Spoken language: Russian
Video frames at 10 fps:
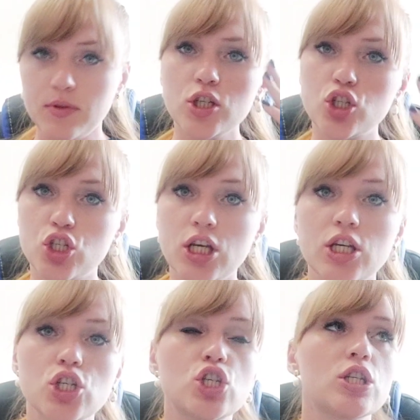ни с
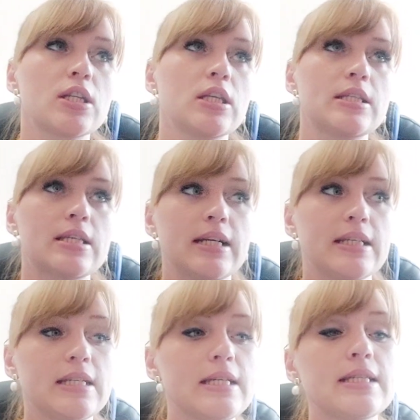женщиной, ни с
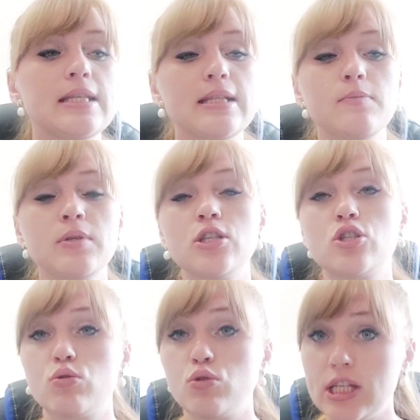родителями, ни с
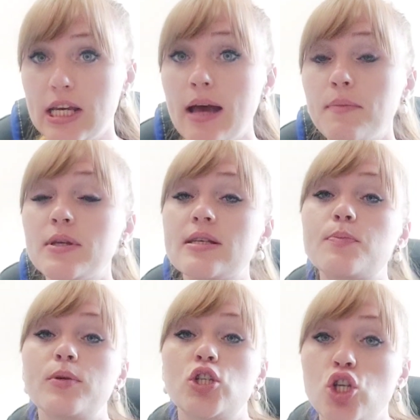друзьями, ни с
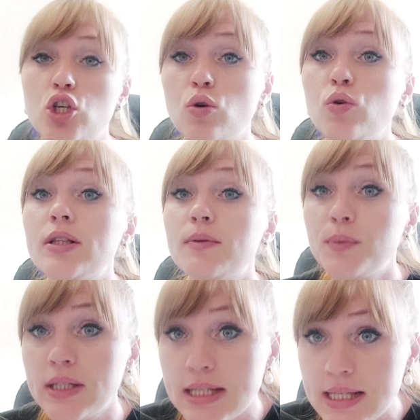подчиненными,
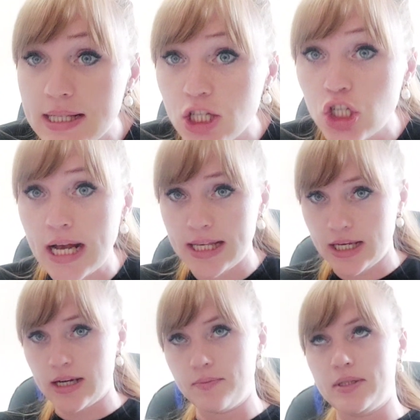ни с
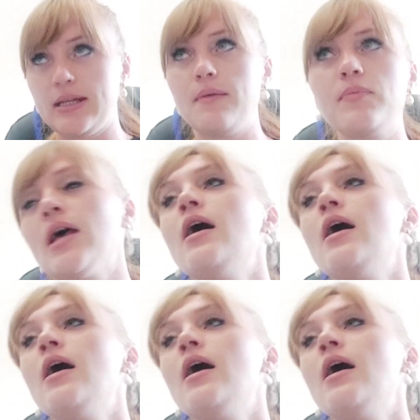начальниками, да,